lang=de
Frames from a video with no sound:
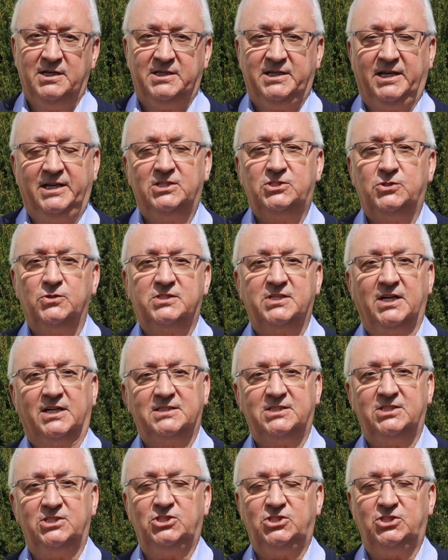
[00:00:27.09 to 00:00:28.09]
Jesus
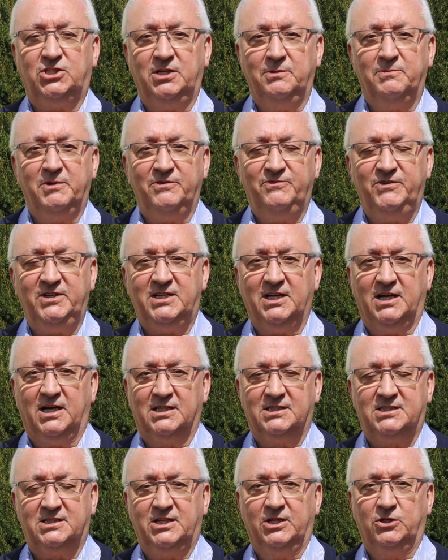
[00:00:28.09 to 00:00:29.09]
hat sich immer wieder
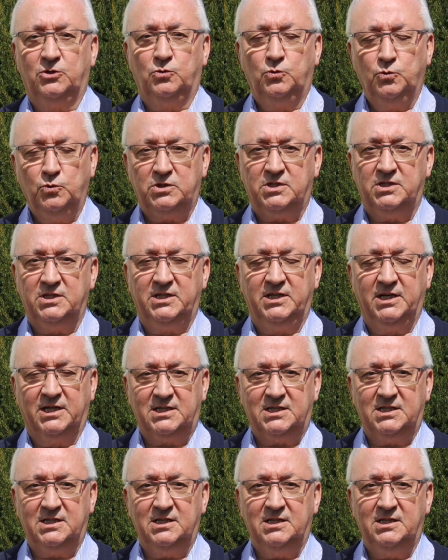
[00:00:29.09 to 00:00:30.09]
als den guten
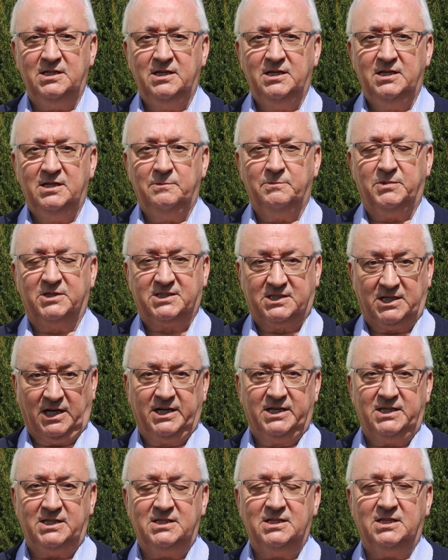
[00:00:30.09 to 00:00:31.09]
Hirten
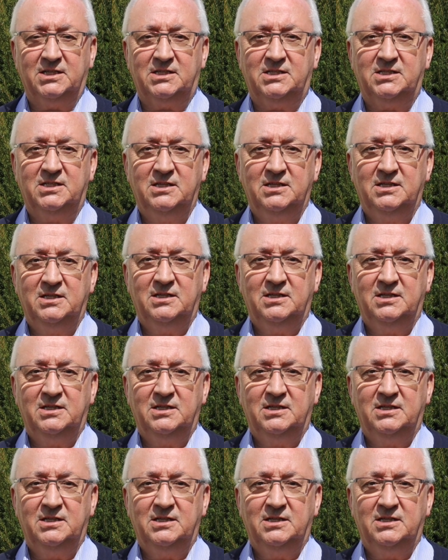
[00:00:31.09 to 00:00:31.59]
bezeichnet,